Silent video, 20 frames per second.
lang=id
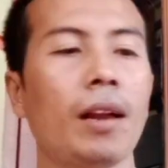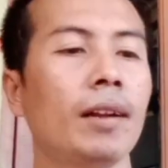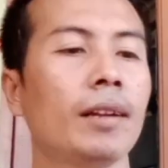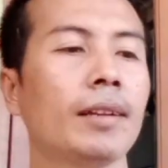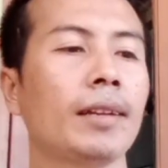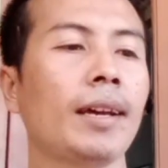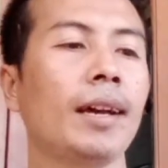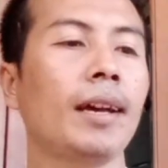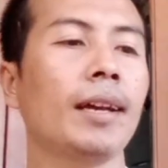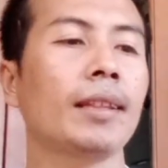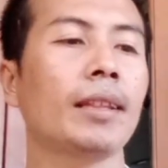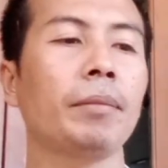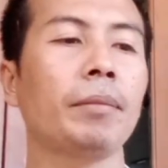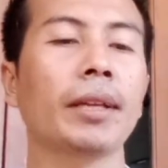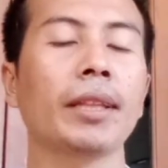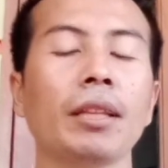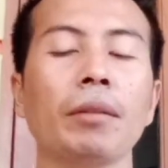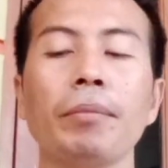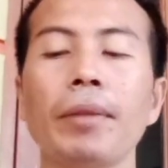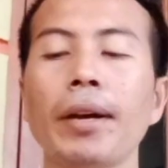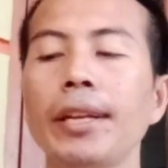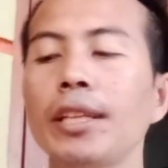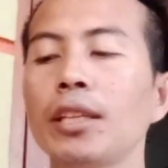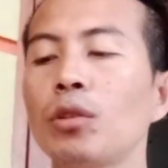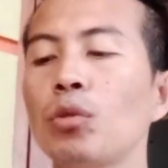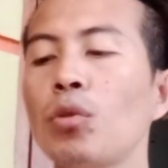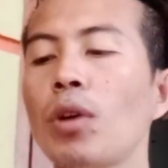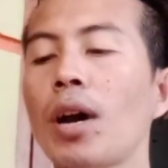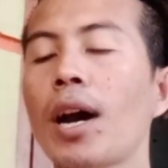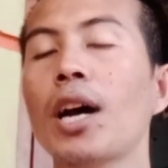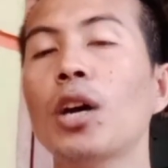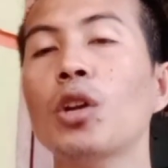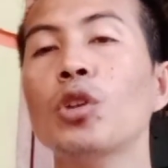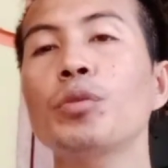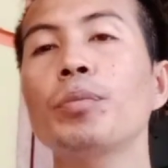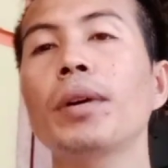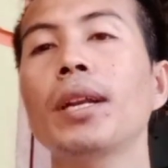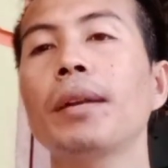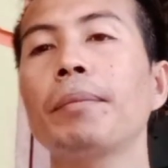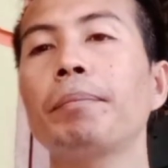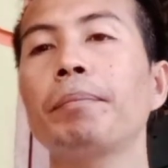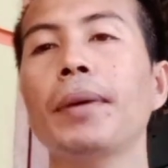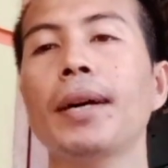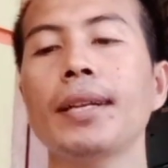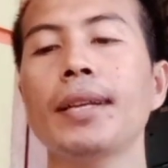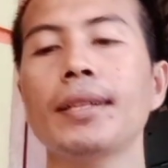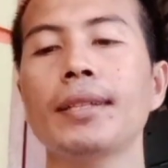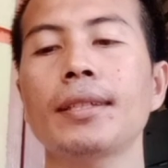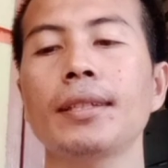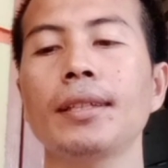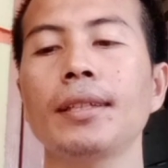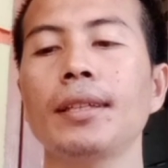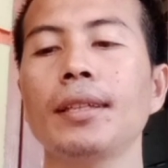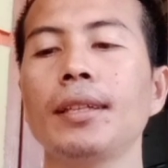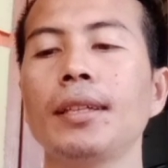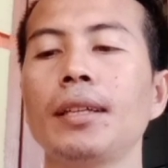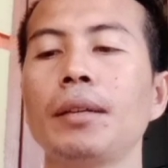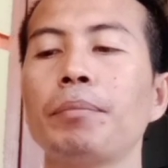Nah, teman-teman itu harus melepas uh,